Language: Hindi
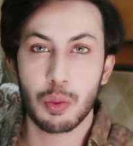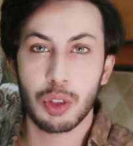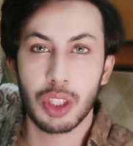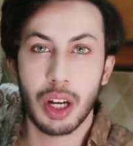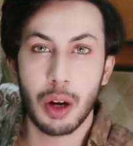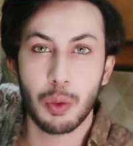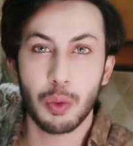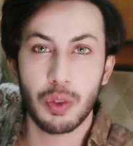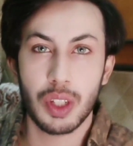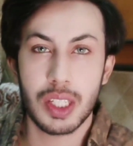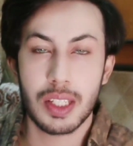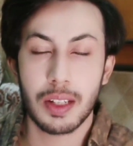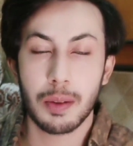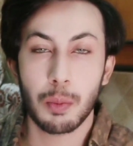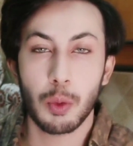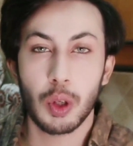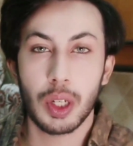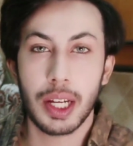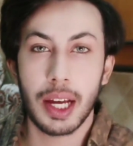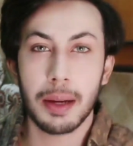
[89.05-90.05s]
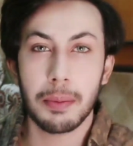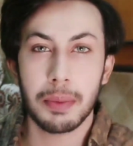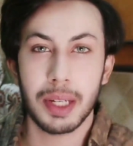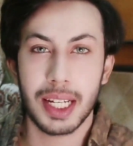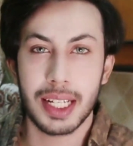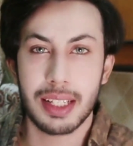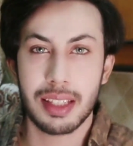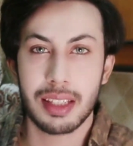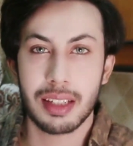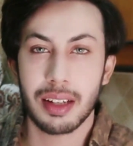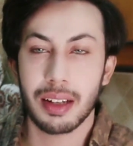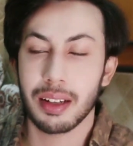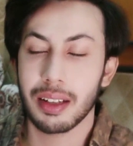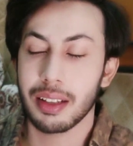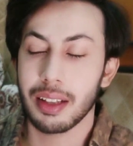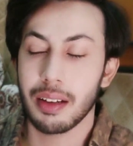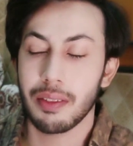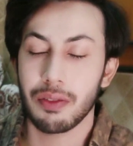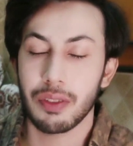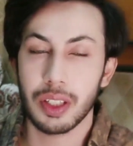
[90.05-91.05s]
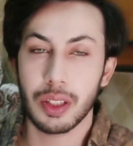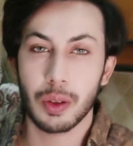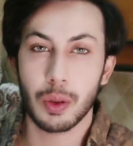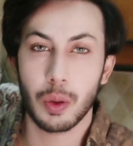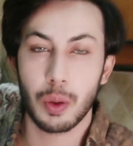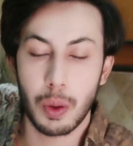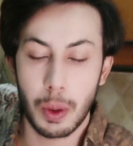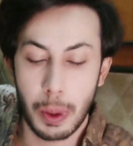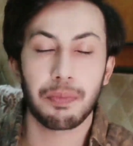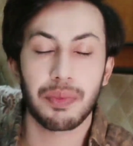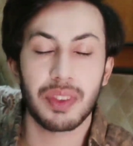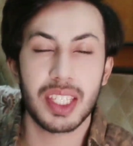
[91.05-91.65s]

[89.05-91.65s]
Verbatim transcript: विदाउट वेस्टिंग मोर टाइम लेट स्टार्ट द वीडियो